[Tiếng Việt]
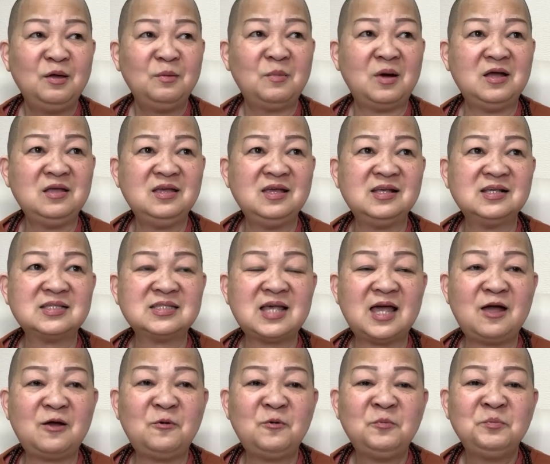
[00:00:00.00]
Bởi vì
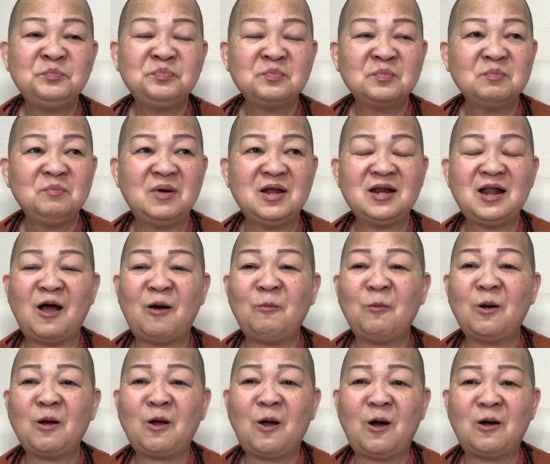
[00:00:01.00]
sao? Mình không
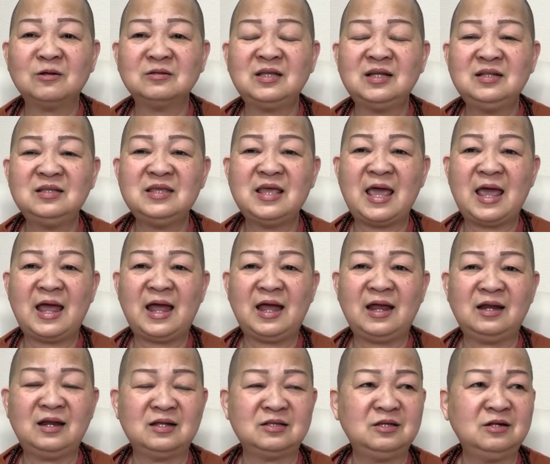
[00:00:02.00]
có còn thích
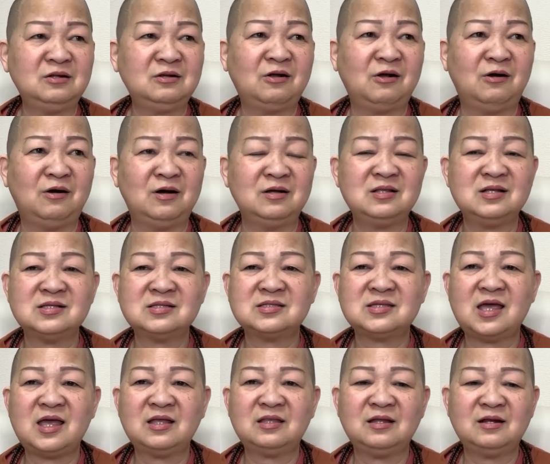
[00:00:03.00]
nhà nè, thích cửa, thích
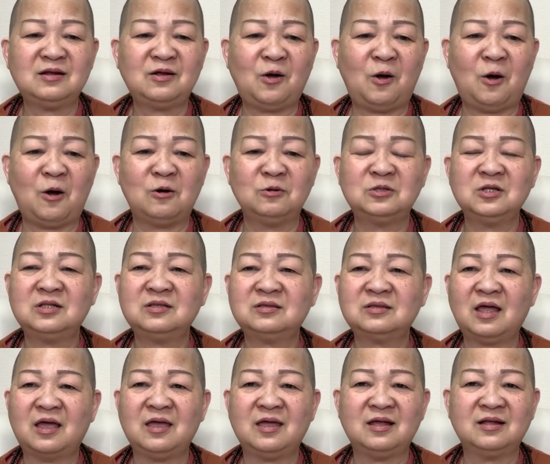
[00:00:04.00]
xe, thích cổ, thích
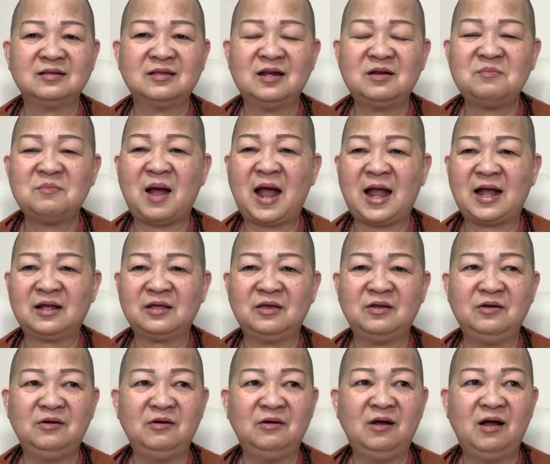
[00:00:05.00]
tiền, thích bạc
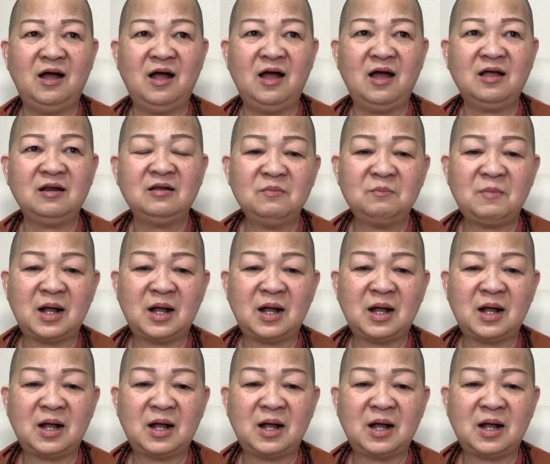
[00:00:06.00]
gì nữa hết.